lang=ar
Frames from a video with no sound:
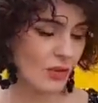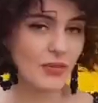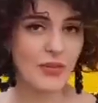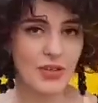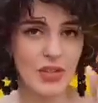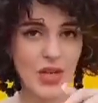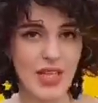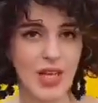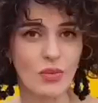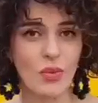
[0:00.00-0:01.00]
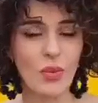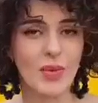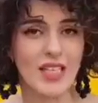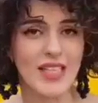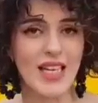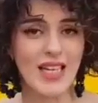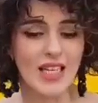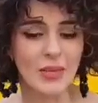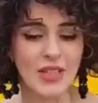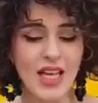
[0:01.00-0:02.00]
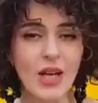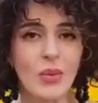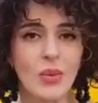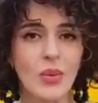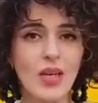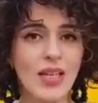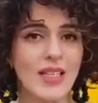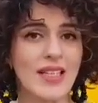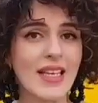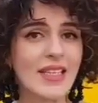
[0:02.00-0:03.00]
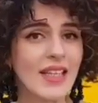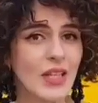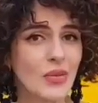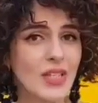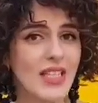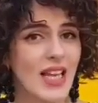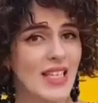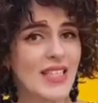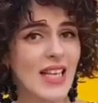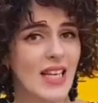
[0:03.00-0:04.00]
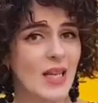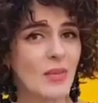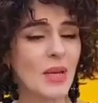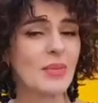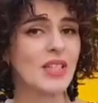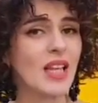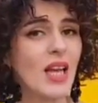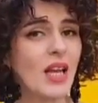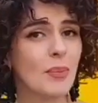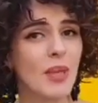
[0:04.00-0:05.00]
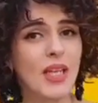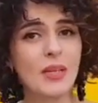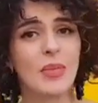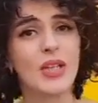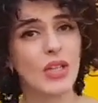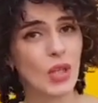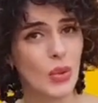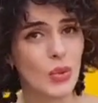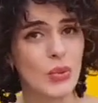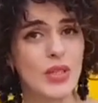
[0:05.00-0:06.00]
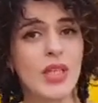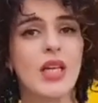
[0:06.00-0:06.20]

وفي فيديو هتلاقوه منزله اللينك بتاعه لسيدنا يونس عليه السلام لما طلع من بطن الحوت